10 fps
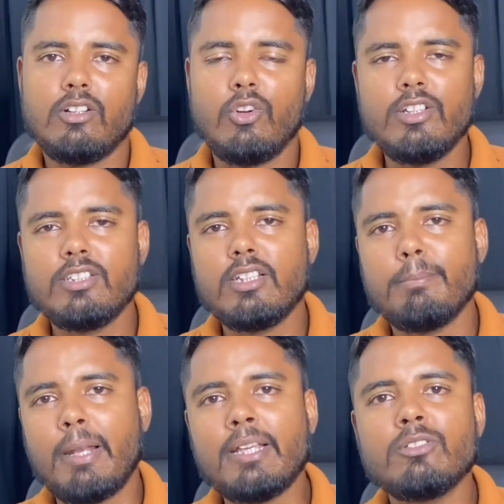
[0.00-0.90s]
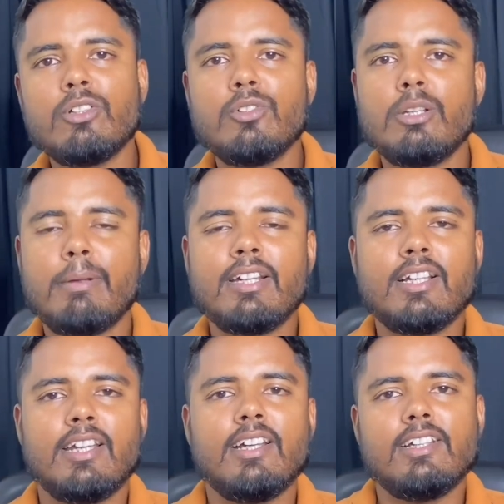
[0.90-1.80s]
कॉइन्स का प्राइस जो है वो डिपेंड
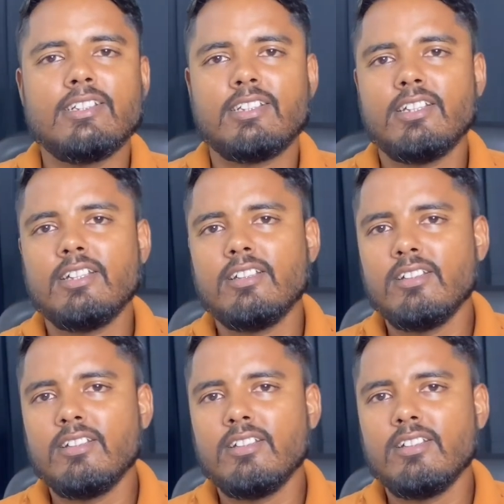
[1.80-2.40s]
करेगा इसके